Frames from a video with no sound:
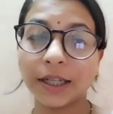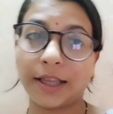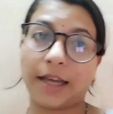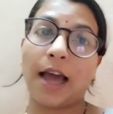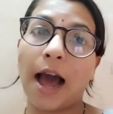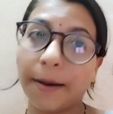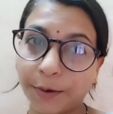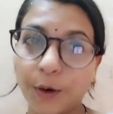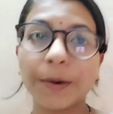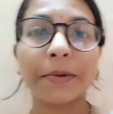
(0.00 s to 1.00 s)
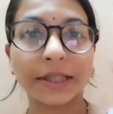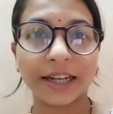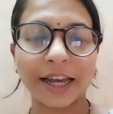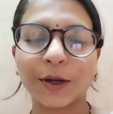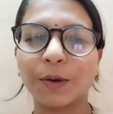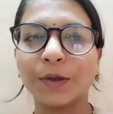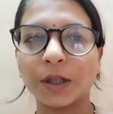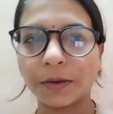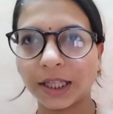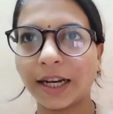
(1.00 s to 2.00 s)
हो सकता है कि आपको भी पसंद आए
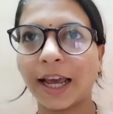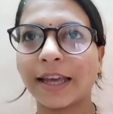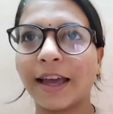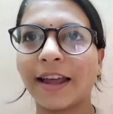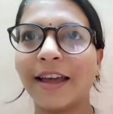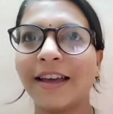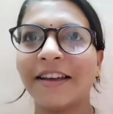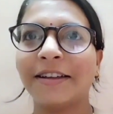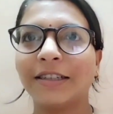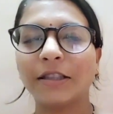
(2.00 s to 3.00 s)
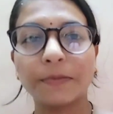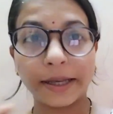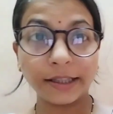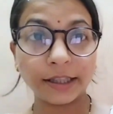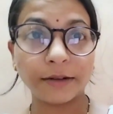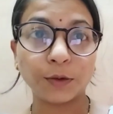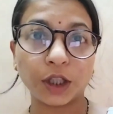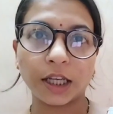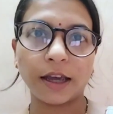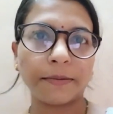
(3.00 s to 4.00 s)
क्योंकि मुझे पसंद है ये
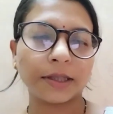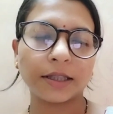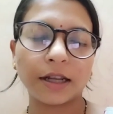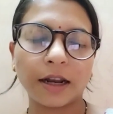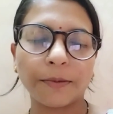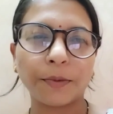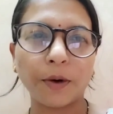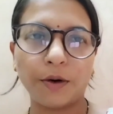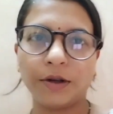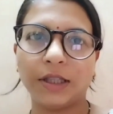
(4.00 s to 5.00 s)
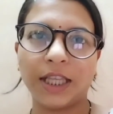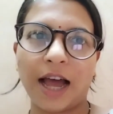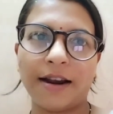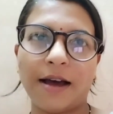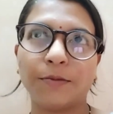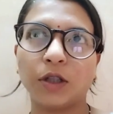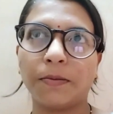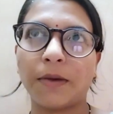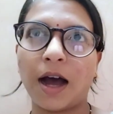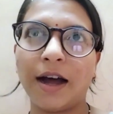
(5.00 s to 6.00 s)
स्पेशल मुझे ये पसंद है बहुत
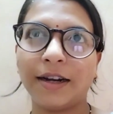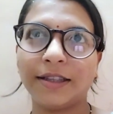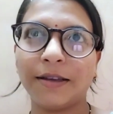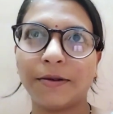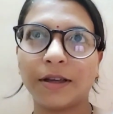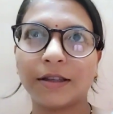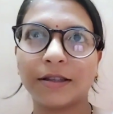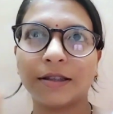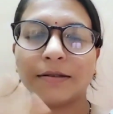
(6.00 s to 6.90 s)
ज़्यादा मुझे बाहर से